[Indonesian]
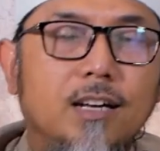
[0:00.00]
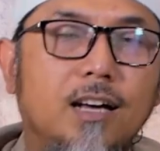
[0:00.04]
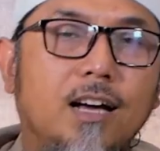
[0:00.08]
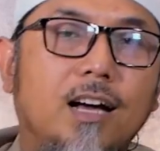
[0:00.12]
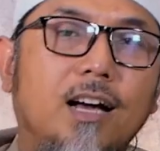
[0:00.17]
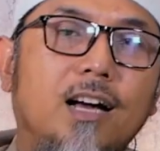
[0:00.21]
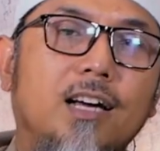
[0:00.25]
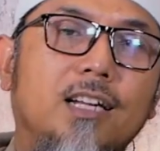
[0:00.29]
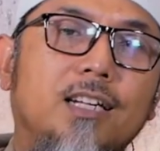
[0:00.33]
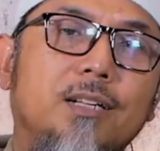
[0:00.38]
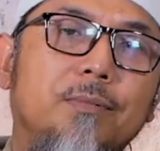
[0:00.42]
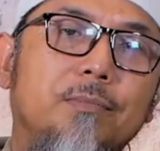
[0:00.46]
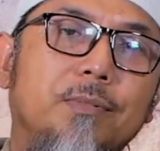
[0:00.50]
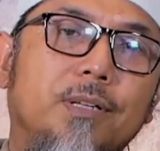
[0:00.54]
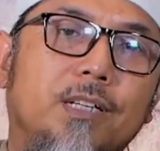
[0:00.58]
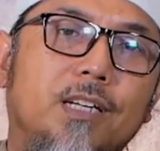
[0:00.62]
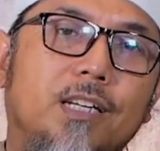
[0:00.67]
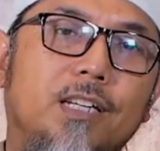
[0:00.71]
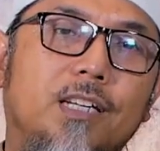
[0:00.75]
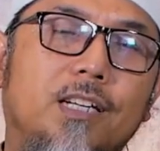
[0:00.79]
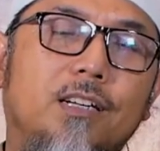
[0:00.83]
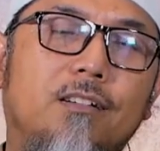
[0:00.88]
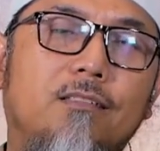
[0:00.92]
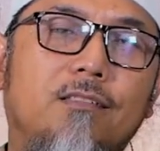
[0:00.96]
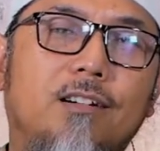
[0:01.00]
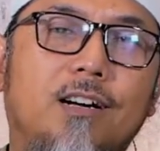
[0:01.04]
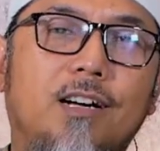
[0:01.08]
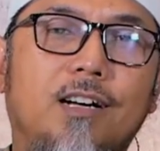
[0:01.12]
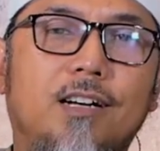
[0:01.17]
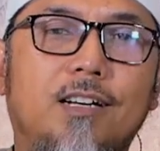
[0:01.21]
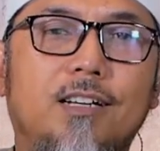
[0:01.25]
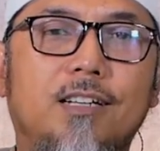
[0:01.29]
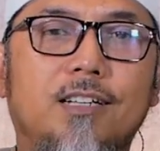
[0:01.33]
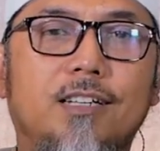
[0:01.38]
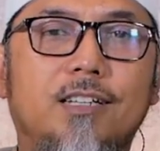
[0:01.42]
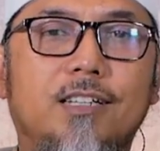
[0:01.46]
Nah, demikian ikhwah
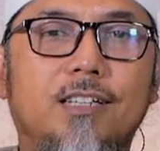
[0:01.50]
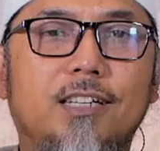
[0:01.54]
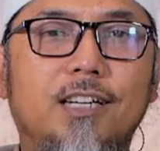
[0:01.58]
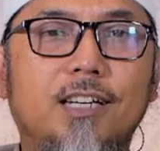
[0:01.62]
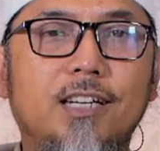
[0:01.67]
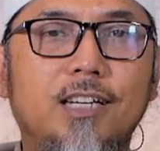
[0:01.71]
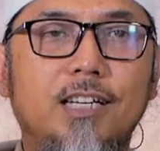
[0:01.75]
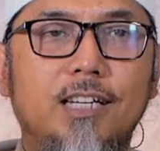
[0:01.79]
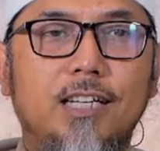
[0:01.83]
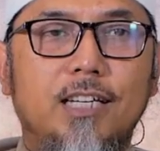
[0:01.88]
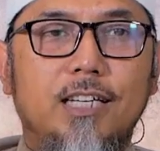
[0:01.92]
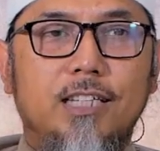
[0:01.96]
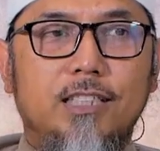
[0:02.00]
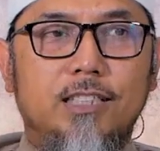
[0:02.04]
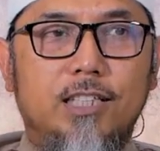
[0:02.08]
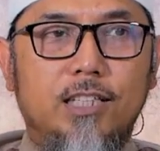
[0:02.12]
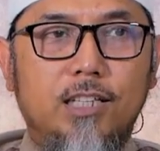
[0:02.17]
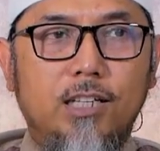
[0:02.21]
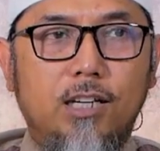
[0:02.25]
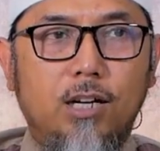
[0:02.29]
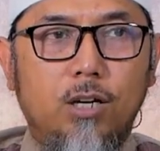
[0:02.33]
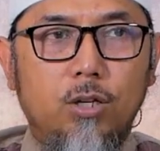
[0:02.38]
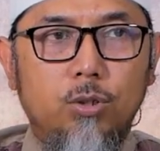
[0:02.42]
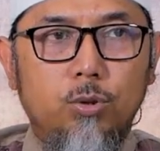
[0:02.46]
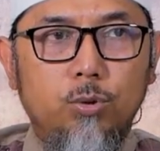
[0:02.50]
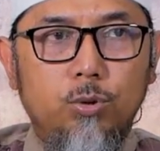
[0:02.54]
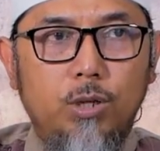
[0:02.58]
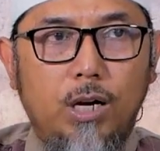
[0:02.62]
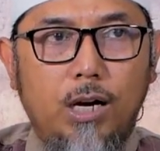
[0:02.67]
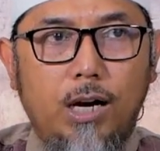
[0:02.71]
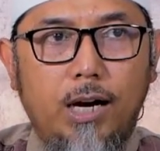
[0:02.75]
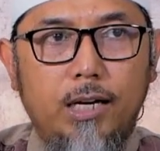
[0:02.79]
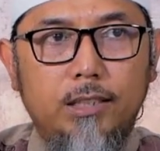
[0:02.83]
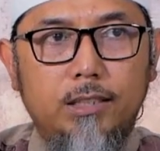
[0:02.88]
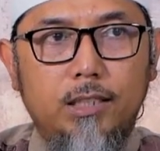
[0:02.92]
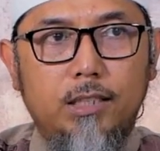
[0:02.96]
ya. Jadi kalau
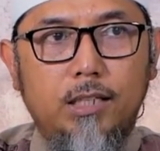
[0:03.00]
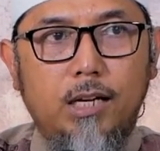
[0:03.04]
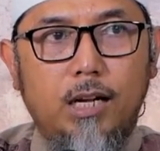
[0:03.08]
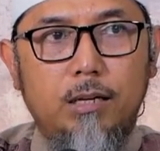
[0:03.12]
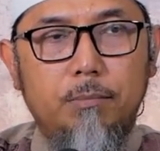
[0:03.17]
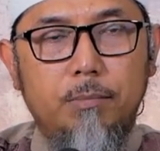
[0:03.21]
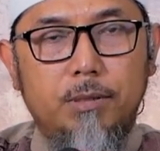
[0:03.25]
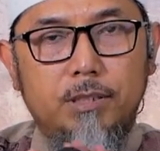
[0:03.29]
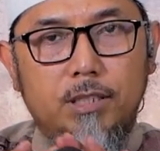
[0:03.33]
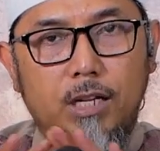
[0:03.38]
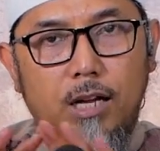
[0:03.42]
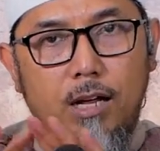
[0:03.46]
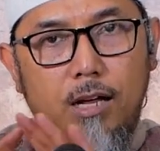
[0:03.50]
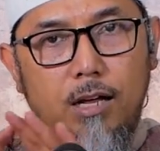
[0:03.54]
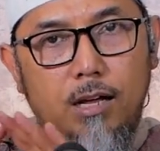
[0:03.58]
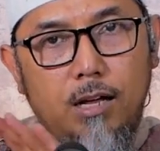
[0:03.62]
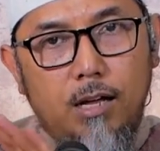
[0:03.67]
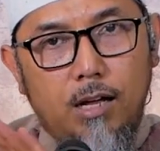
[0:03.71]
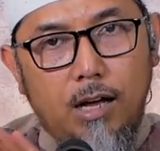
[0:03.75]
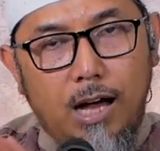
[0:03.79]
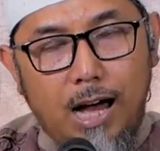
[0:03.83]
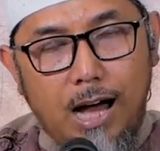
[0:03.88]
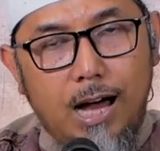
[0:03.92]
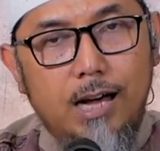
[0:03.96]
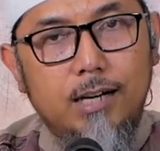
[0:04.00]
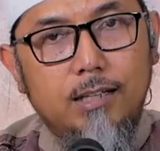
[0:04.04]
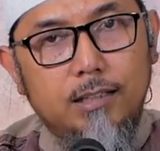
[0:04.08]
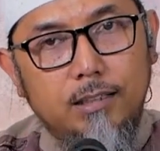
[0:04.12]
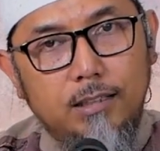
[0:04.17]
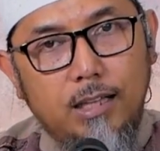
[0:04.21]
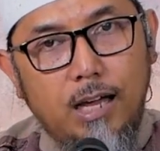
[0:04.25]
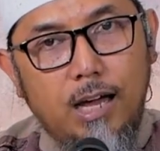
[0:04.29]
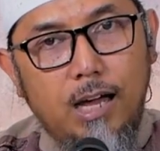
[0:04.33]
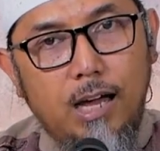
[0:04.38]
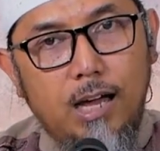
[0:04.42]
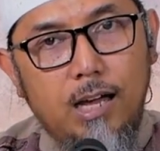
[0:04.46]
sudah kaitan dengan masalah
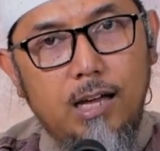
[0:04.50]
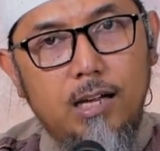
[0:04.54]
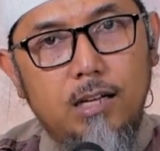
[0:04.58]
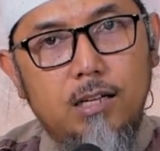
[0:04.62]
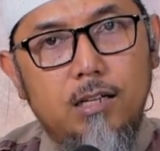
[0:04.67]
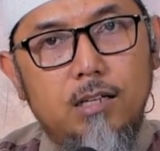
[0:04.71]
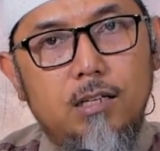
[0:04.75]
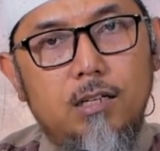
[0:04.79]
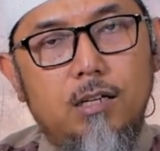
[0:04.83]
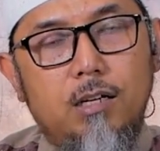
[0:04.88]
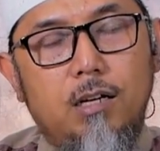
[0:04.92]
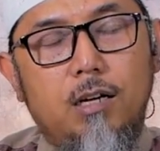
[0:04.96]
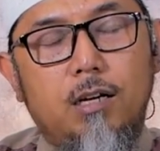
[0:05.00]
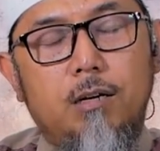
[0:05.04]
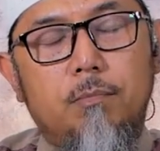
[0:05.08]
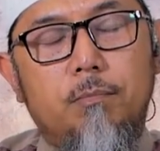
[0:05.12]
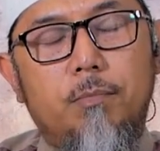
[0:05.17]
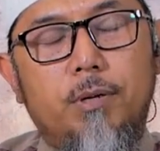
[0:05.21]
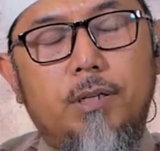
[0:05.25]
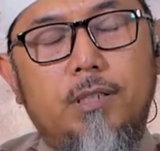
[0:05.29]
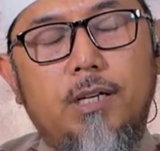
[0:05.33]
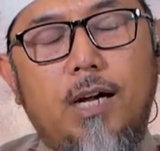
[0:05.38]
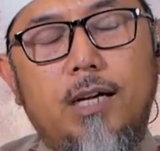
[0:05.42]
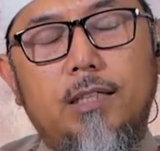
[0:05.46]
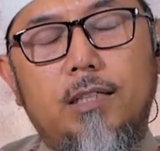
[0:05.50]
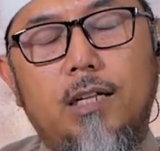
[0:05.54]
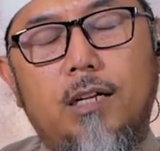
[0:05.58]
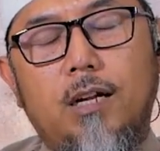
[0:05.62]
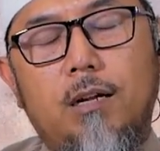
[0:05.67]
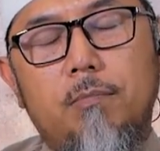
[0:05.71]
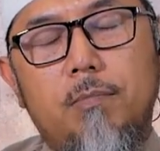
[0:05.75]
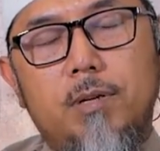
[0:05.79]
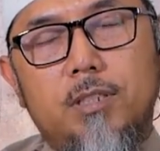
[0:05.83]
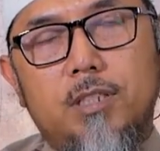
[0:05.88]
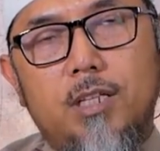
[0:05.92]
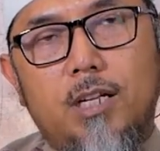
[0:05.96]
harta,
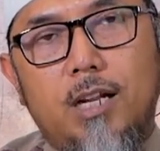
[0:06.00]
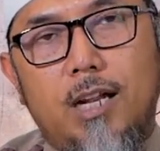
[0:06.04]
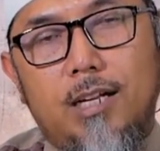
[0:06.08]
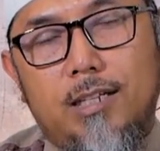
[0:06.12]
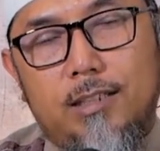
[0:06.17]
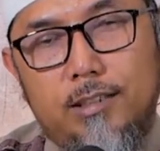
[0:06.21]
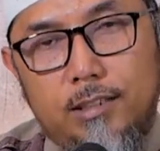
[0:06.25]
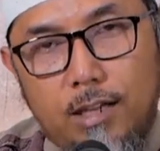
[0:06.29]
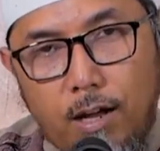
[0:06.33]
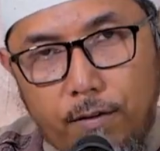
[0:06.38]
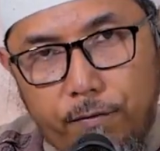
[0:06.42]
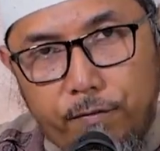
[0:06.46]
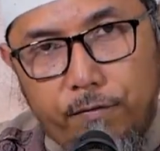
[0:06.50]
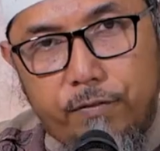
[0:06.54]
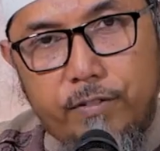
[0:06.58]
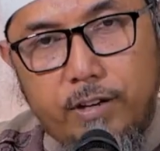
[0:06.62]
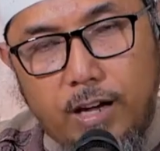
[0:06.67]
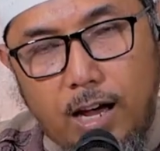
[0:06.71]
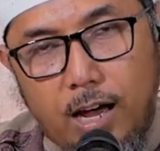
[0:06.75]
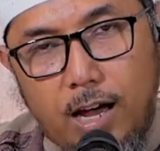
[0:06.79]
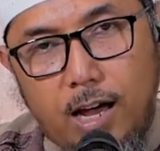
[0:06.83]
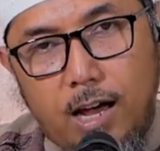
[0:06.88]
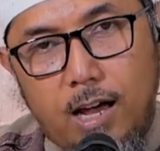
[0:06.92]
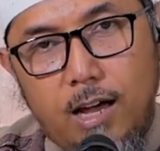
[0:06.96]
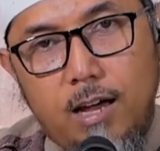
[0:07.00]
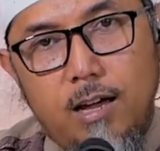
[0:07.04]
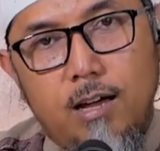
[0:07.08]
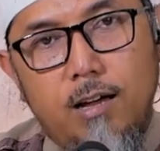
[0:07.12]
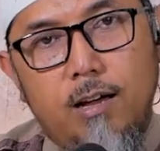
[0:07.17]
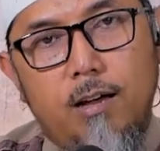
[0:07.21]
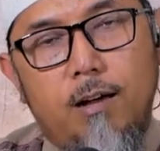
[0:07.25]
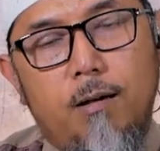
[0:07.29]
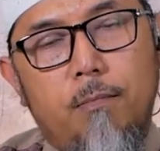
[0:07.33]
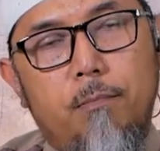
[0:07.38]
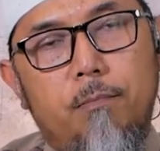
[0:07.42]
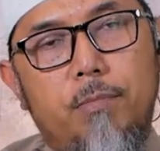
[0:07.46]
berkaitan dengan masalah nafkah,
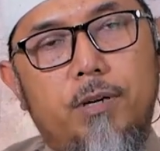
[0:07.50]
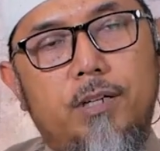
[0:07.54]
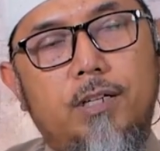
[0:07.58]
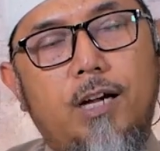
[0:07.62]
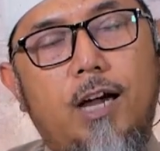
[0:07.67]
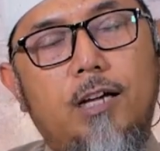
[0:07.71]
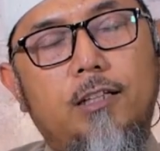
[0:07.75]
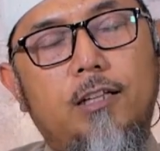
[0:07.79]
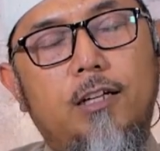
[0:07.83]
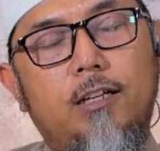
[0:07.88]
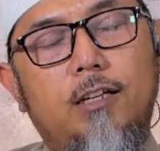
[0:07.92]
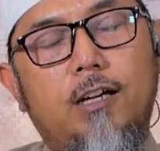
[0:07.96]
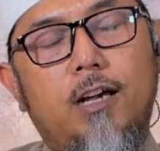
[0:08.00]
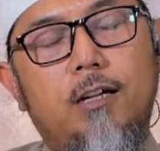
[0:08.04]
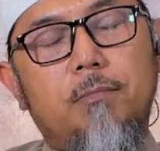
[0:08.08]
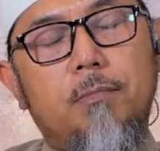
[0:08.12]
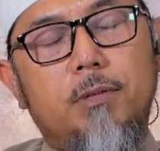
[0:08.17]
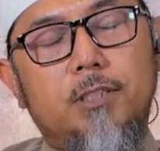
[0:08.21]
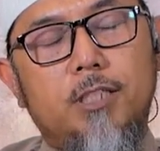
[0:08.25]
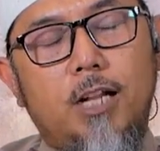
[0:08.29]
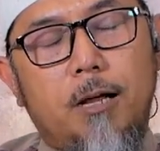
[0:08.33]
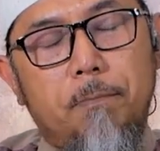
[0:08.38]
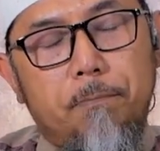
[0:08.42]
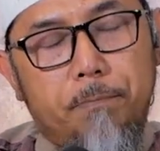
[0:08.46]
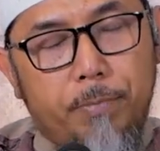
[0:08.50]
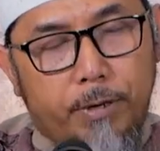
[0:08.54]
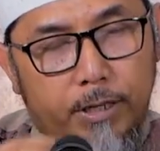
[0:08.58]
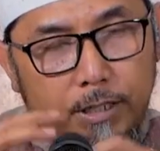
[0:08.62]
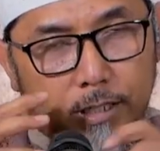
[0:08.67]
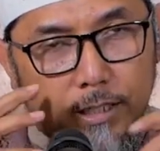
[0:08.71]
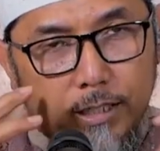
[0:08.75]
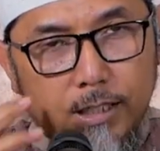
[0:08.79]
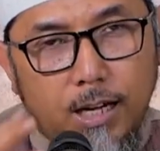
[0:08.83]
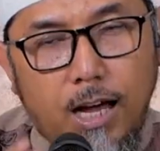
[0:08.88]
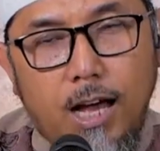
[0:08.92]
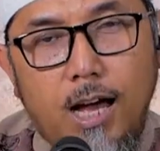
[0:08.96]
berkaitan dengan masalah
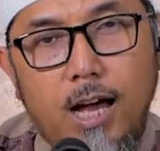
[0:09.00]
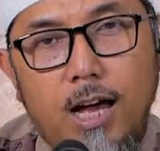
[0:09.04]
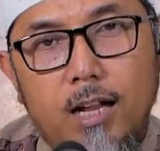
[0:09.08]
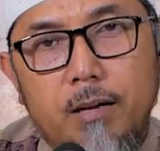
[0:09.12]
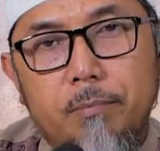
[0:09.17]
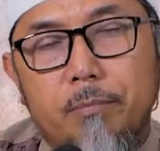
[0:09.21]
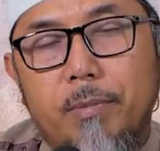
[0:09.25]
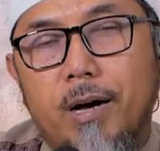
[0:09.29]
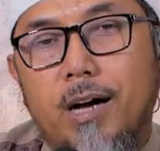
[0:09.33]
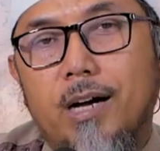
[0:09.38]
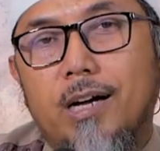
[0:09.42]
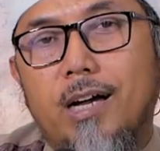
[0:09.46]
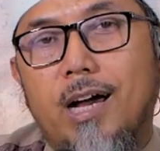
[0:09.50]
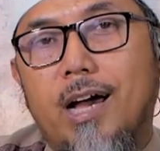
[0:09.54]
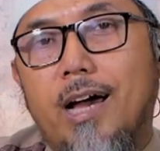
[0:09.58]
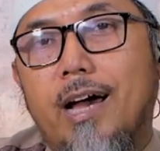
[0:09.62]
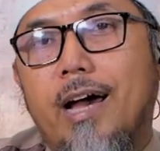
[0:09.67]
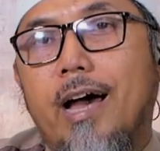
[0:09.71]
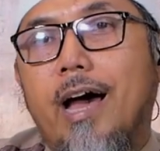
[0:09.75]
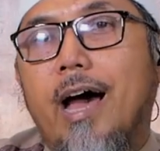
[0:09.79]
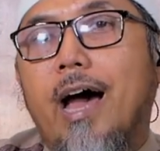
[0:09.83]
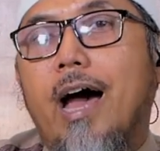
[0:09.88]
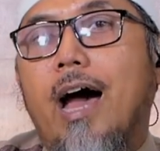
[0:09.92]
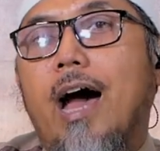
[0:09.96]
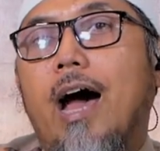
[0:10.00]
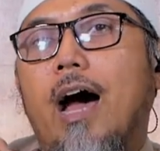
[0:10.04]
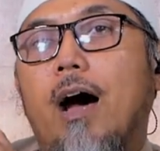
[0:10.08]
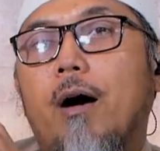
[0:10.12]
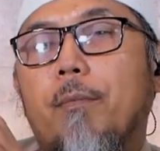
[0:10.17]
pernikahan, maka